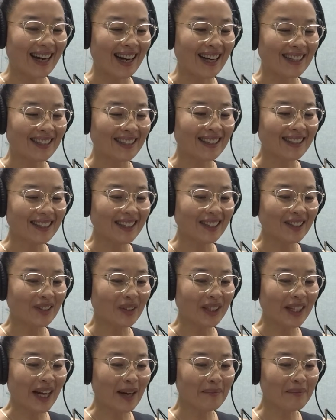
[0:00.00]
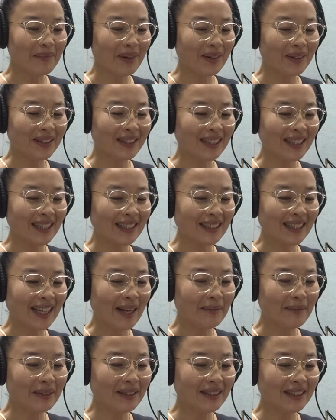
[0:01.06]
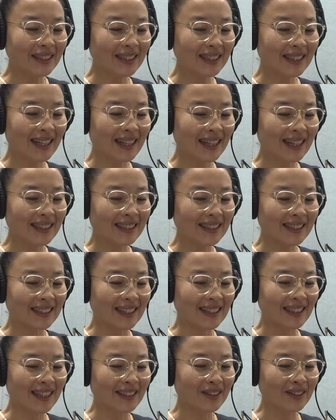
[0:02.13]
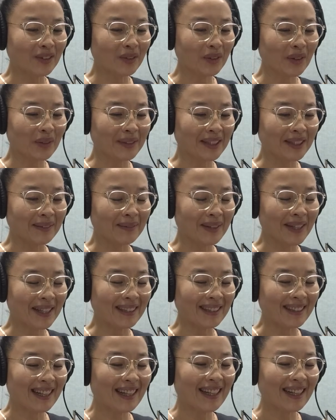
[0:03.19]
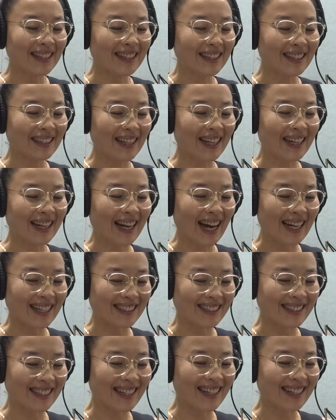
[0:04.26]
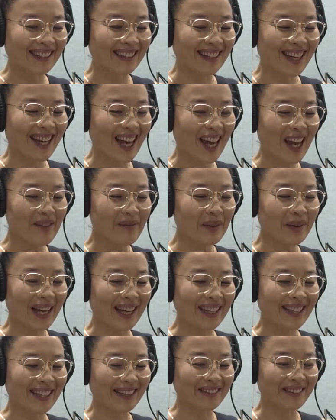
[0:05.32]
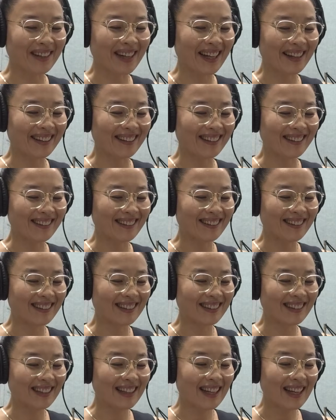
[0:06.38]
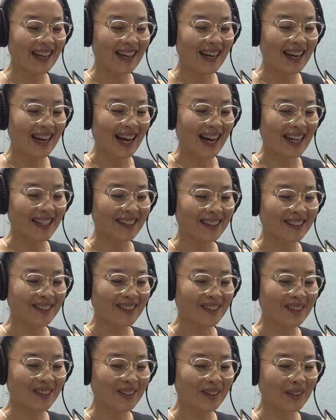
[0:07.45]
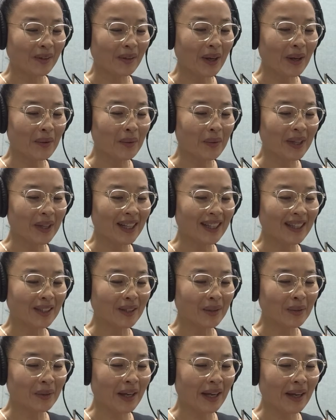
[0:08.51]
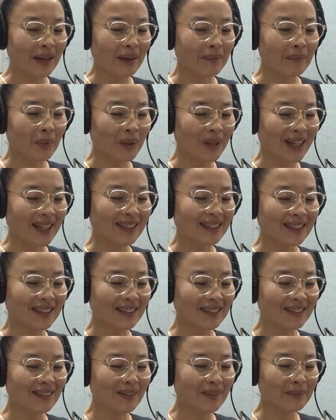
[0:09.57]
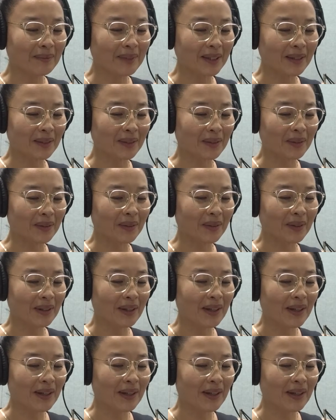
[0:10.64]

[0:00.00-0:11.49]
아이들은 일주일에 한 번씩 짧은 시간 진행되는 수업이지만 이때 가장 행복해 한다고 해요. 아이들도 서로의 온기를 통해 보다 직접적으로